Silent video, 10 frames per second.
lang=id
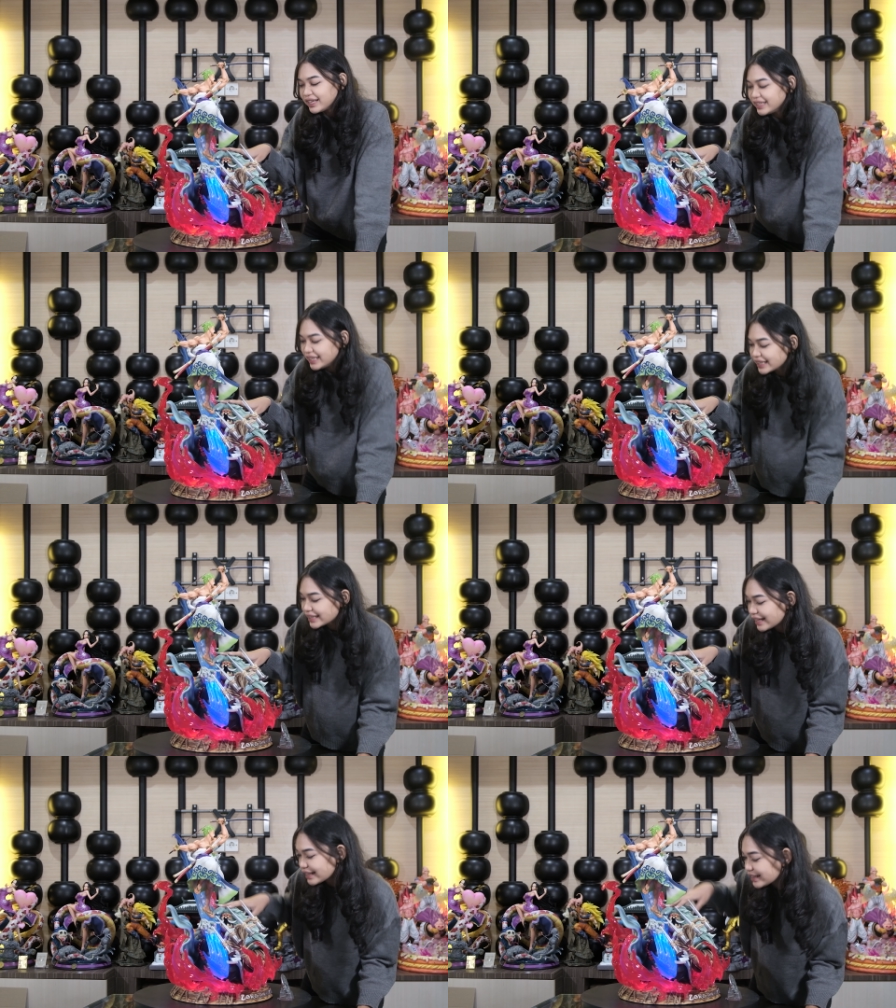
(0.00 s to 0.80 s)
ini.
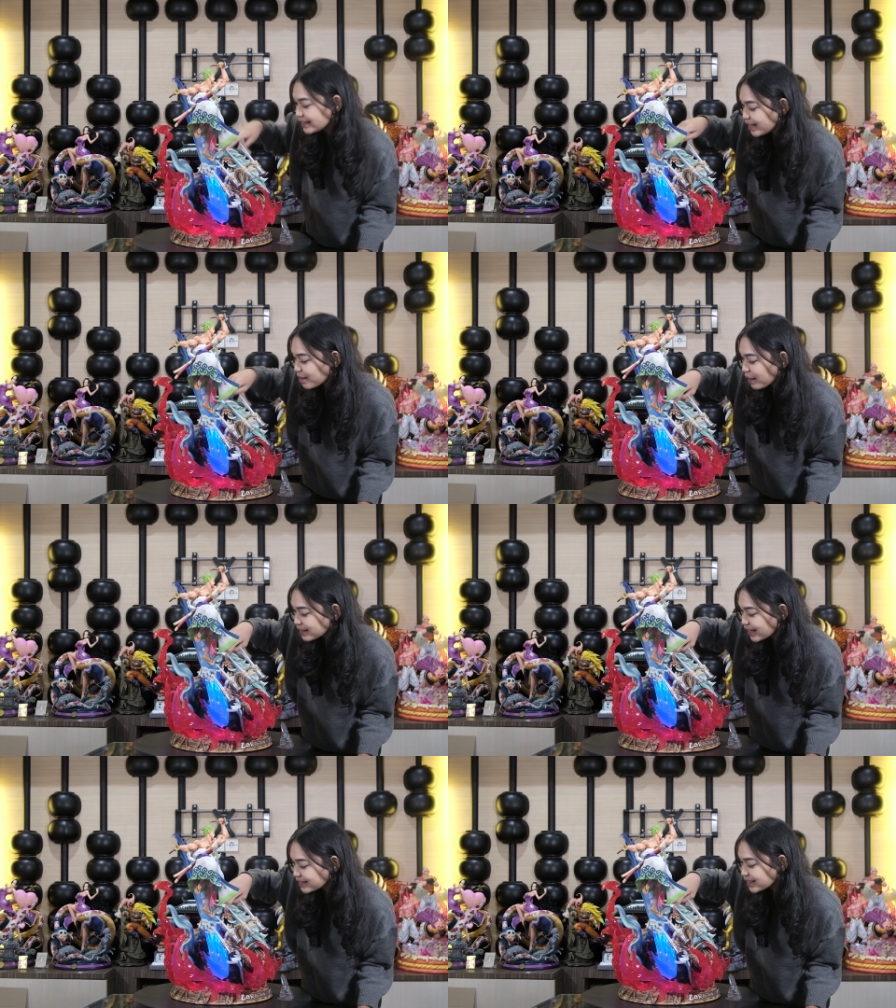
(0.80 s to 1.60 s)
Ternyata dia
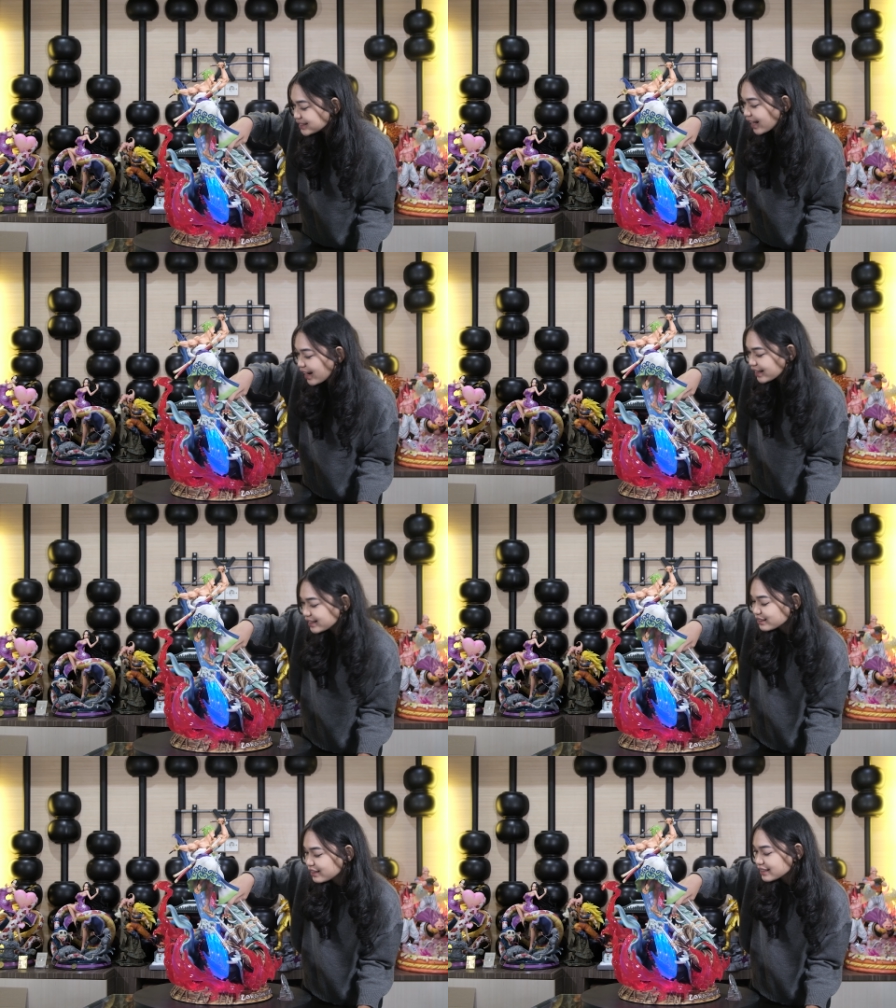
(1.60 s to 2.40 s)
matanya nyala
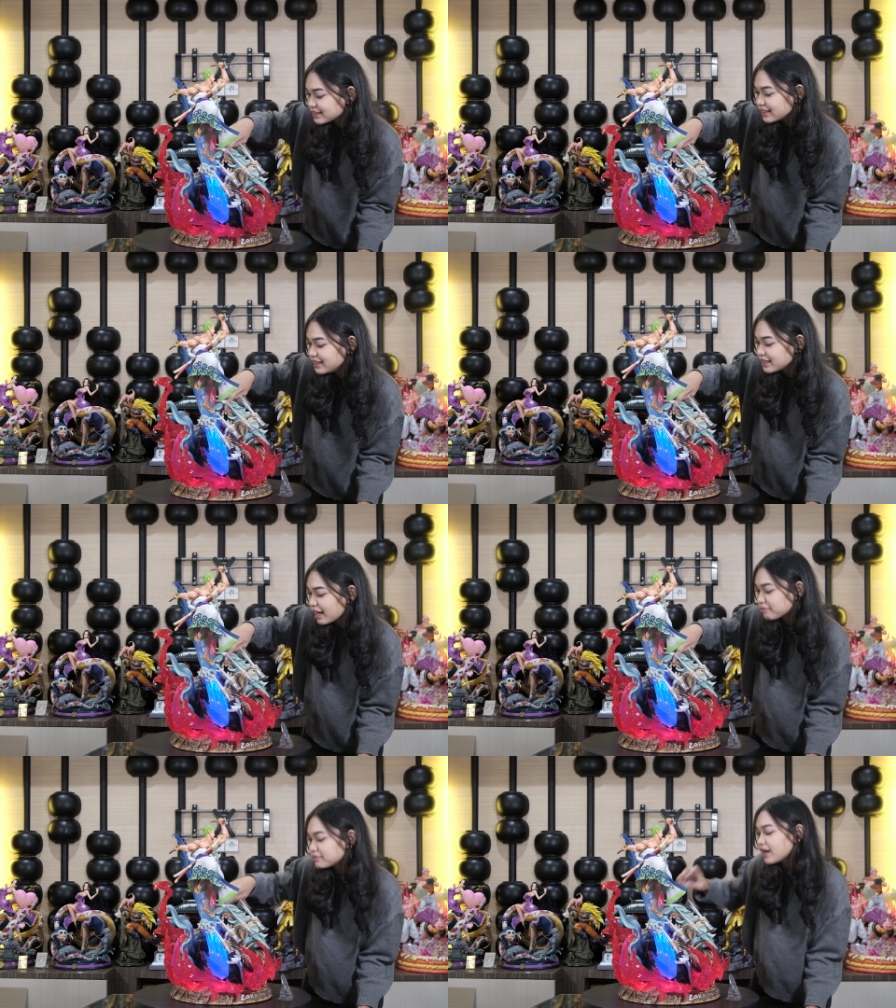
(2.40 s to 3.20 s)
gitu guys. Jadi
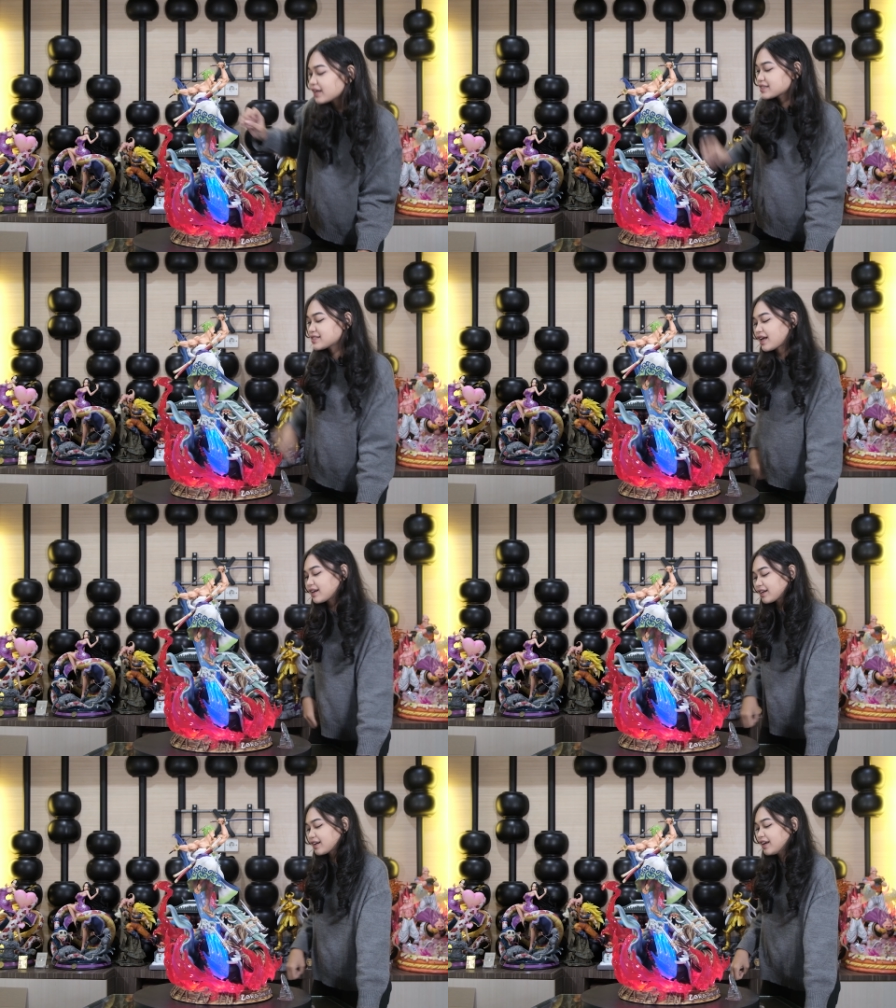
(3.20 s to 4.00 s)
nambah
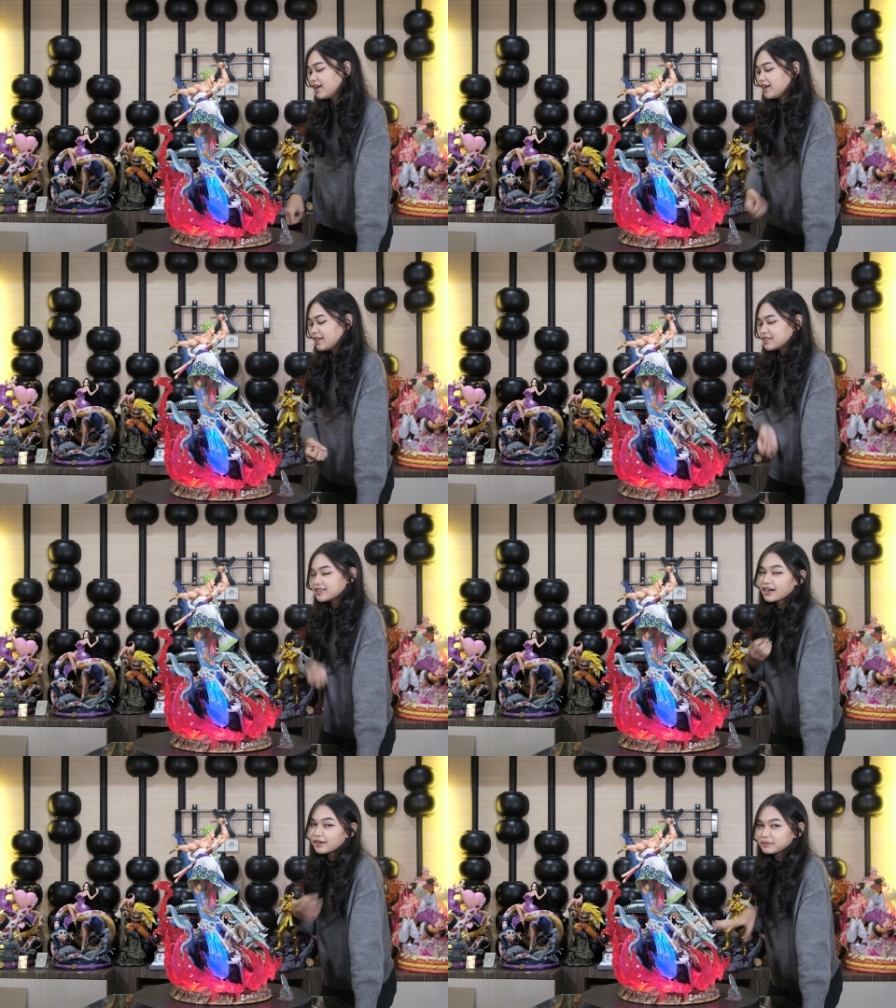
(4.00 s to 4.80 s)
kesan
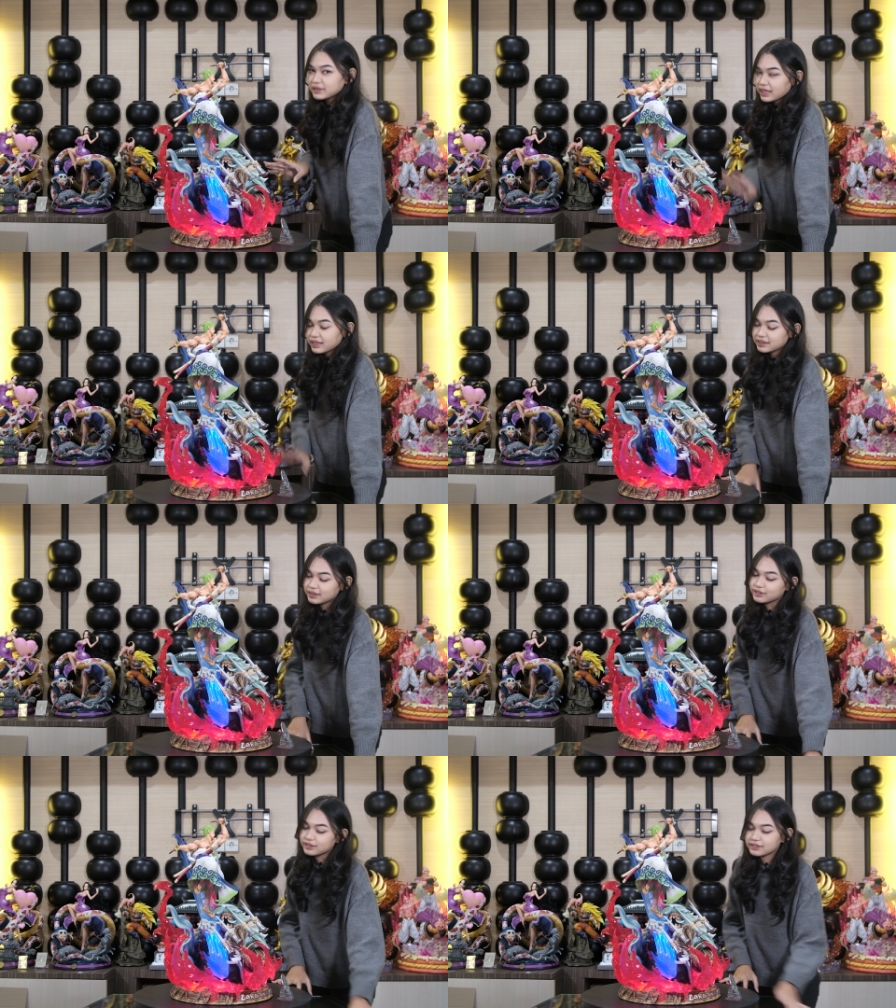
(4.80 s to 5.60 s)
seremnya
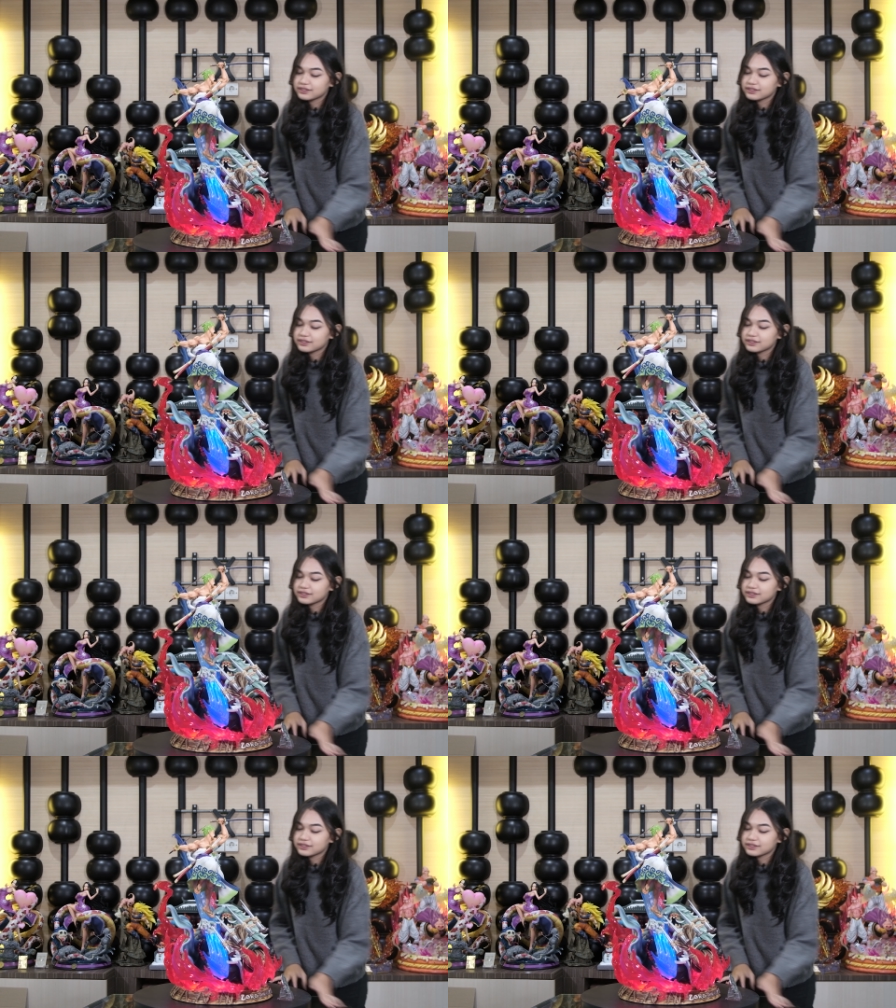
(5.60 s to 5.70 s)
itu.